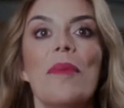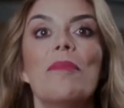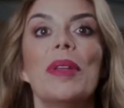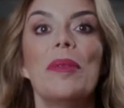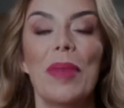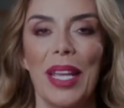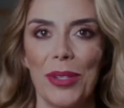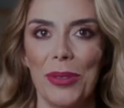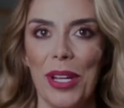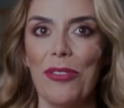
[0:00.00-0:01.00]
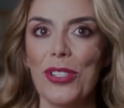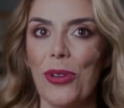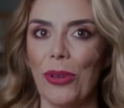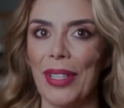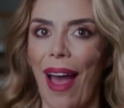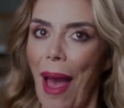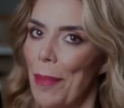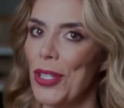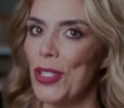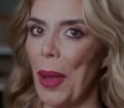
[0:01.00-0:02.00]
Primeiro, eu vou te contar
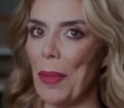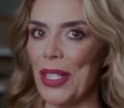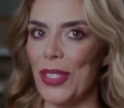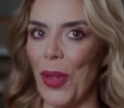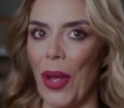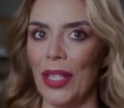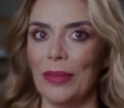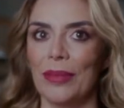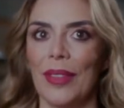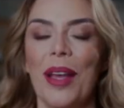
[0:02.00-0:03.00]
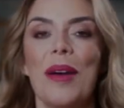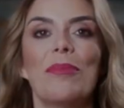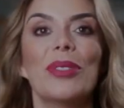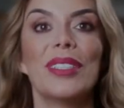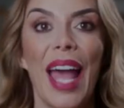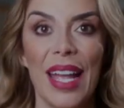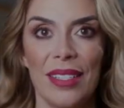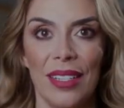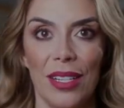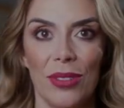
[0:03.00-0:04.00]
rapidinho a minha história. Por
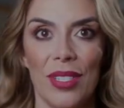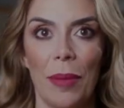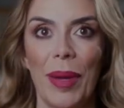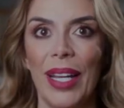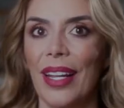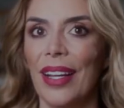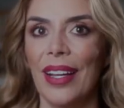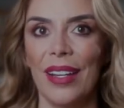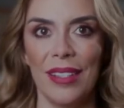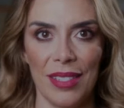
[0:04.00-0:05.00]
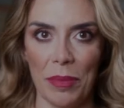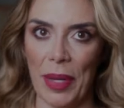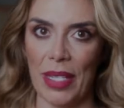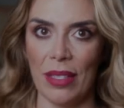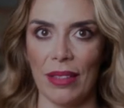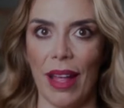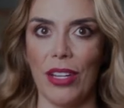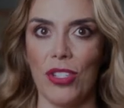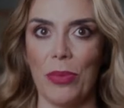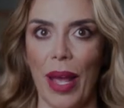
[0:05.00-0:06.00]
10 anos trabalhei em grandes empresas na
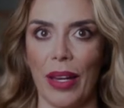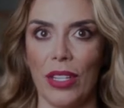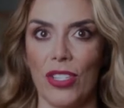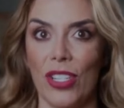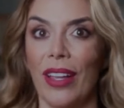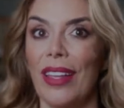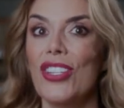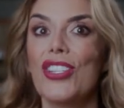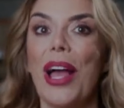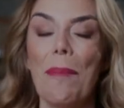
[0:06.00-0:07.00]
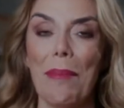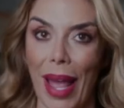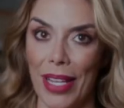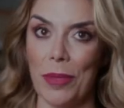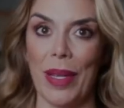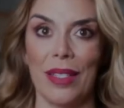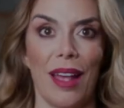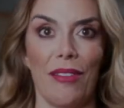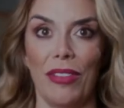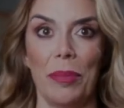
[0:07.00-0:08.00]
área de marketing e jamais
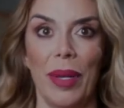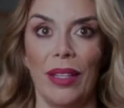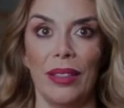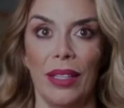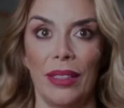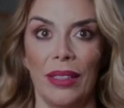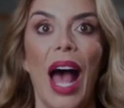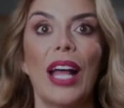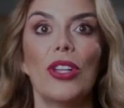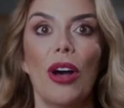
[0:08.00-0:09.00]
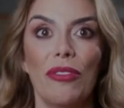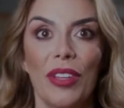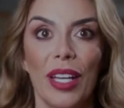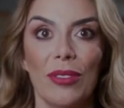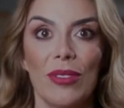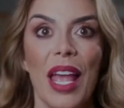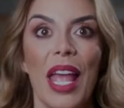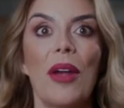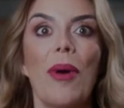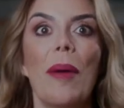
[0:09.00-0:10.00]
pensava em empreender. Há 9 anos
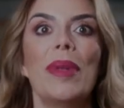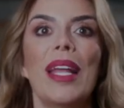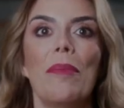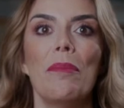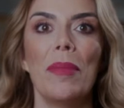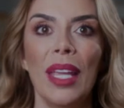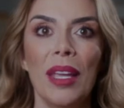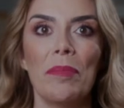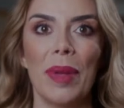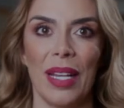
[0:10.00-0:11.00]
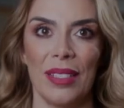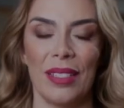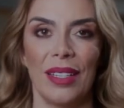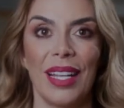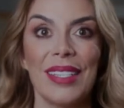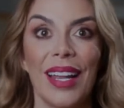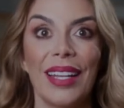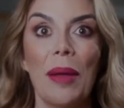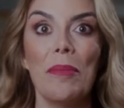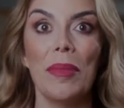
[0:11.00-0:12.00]
eu abri a minha empresa na sala
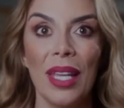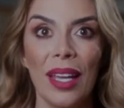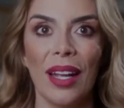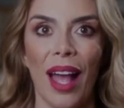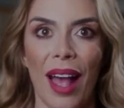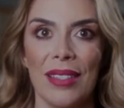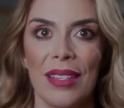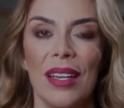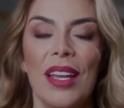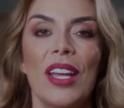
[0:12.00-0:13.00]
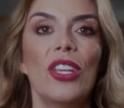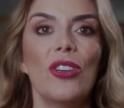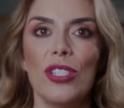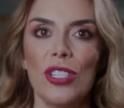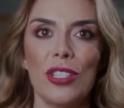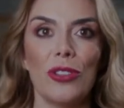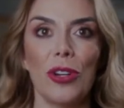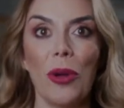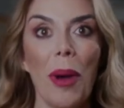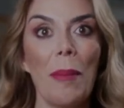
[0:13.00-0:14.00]
da minha casa, que hoje se
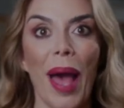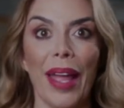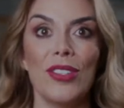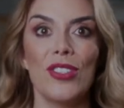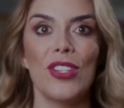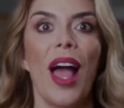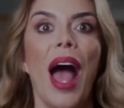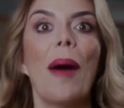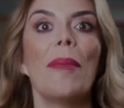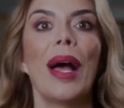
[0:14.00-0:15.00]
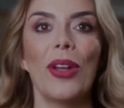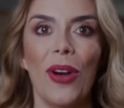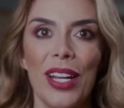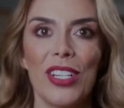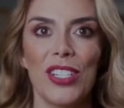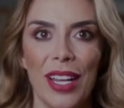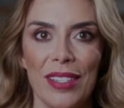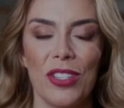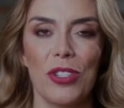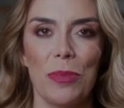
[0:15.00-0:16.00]
tornou a Mind, a maior
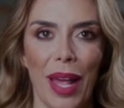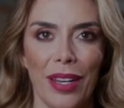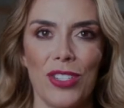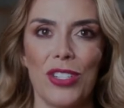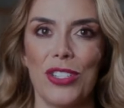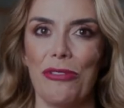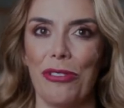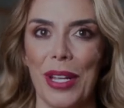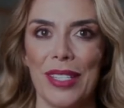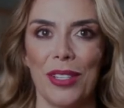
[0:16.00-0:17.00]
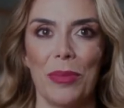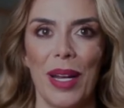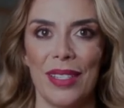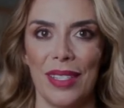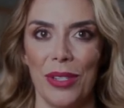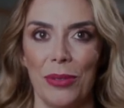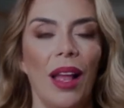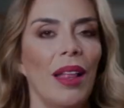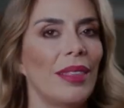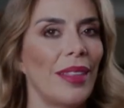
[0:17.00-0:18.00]
agência de marketing de influência do Brasil.
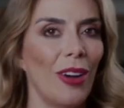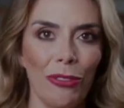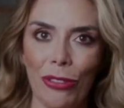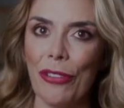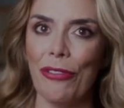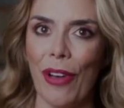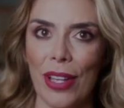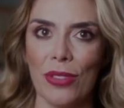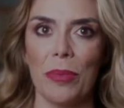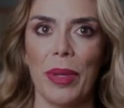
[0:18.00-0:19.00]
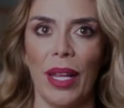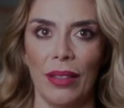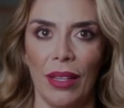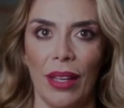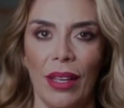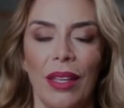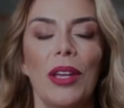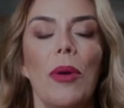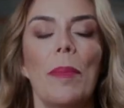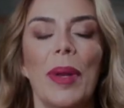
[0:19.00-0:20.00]
Não foi fácil empreender e
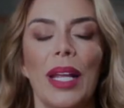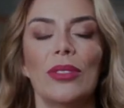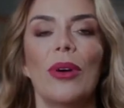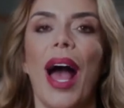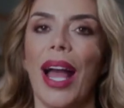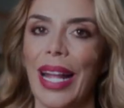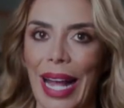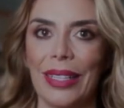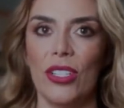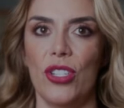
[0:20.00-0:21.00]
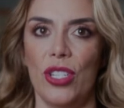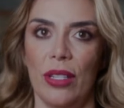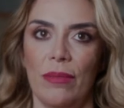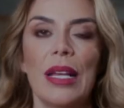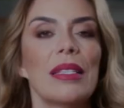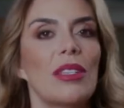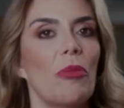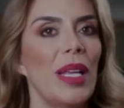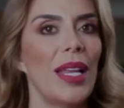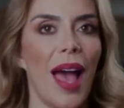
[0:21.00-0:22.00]
eu aprendo a cada dia. São
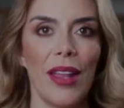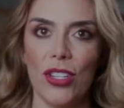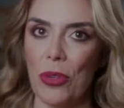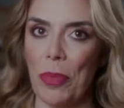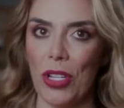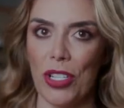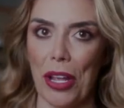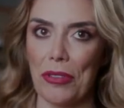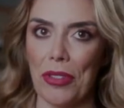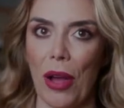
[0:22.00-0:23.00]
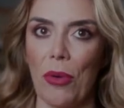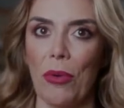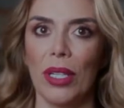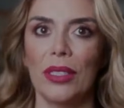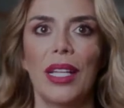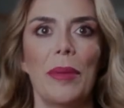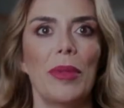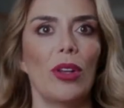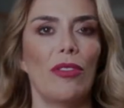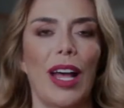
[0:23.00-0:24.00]
milhares de projetos na rua,
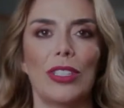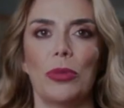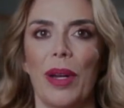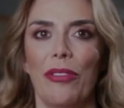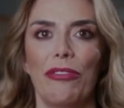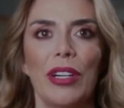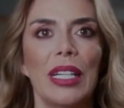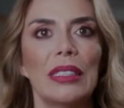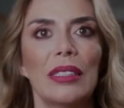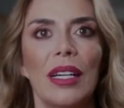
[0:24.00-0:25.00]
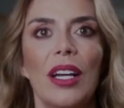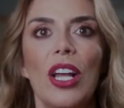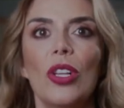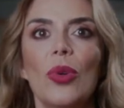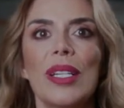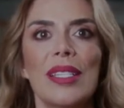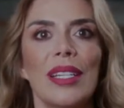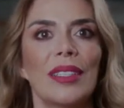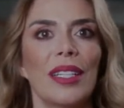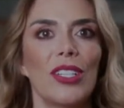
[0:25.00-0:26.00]
Demi Lovato para Fanta, Lua
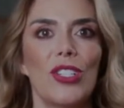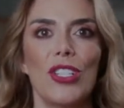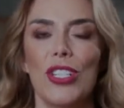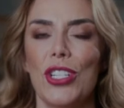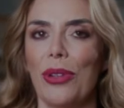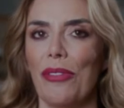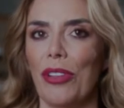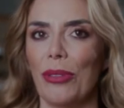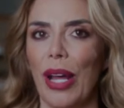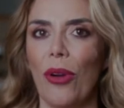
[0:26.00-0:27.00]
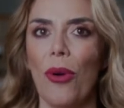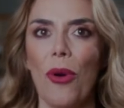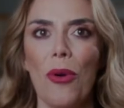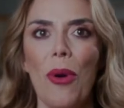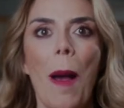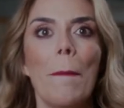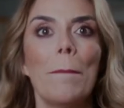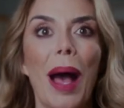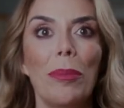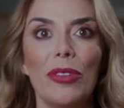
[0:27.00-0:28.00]
Santana dirigindo avião da Gol,
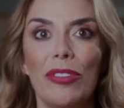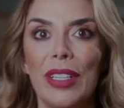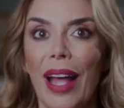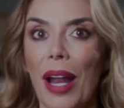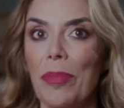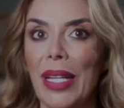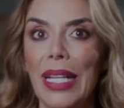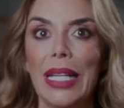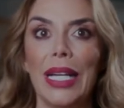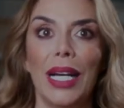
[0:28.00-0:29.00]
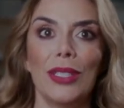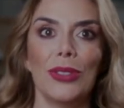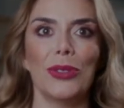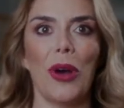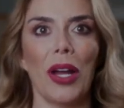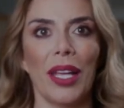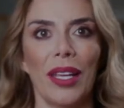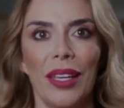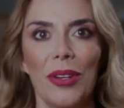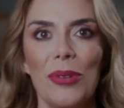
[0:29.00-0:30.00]
Pablo Vitar brilhando no Rock in
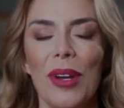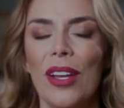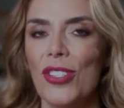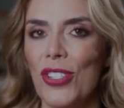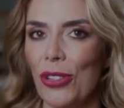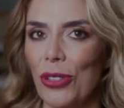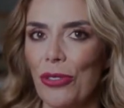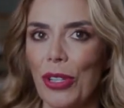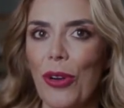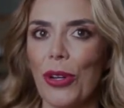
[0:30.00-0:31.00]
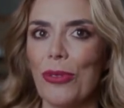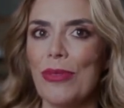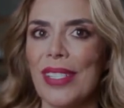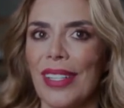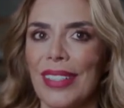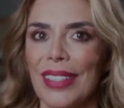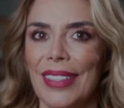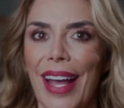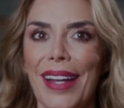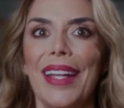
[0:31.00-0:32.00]
Rio, Gil do Vigor com
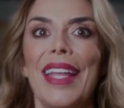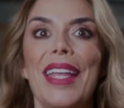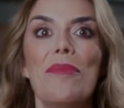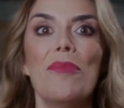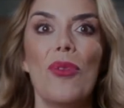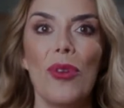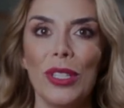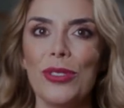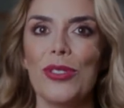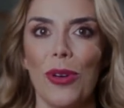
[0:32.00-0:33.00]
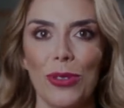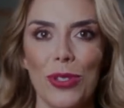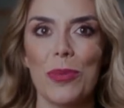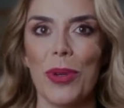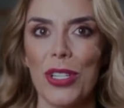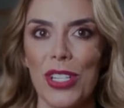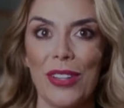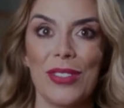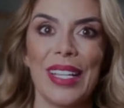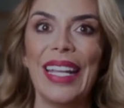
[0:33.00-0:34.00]
Santander e muitos outros
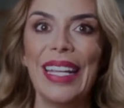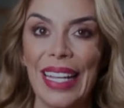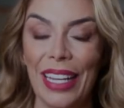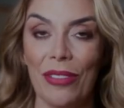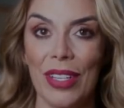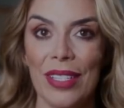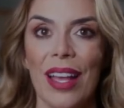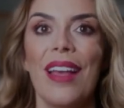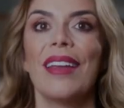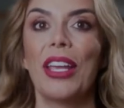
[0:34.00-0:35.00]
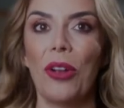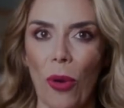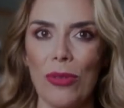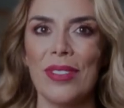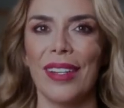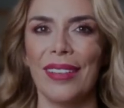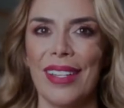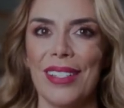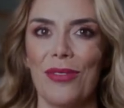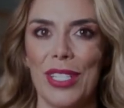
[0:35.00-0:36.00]
projetos incríveis que com
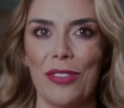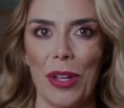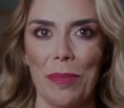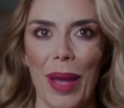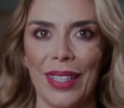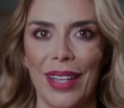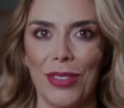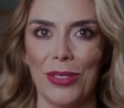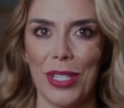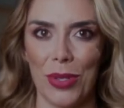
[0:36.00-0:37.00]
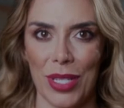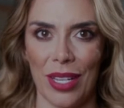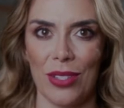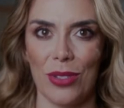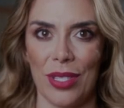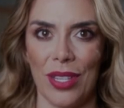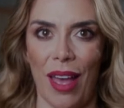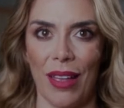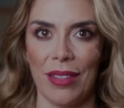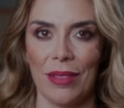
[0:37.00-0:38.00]
certeza você foi impactado nas suas redes
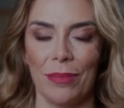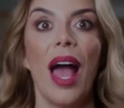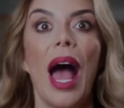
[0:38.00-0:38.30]
sociais.